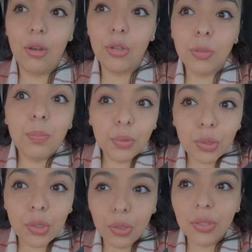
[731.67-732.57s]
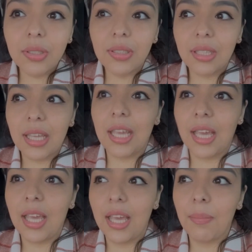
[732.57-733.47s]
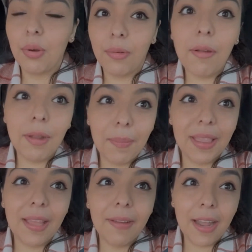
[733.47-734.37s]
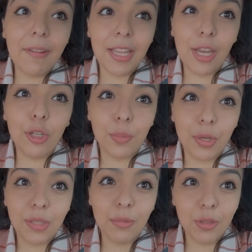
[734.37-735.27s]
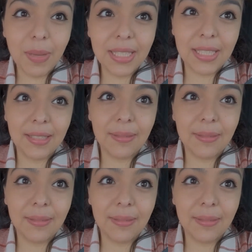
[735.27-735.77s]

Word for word: los puntos que probablemente van a venir en los próximos meses.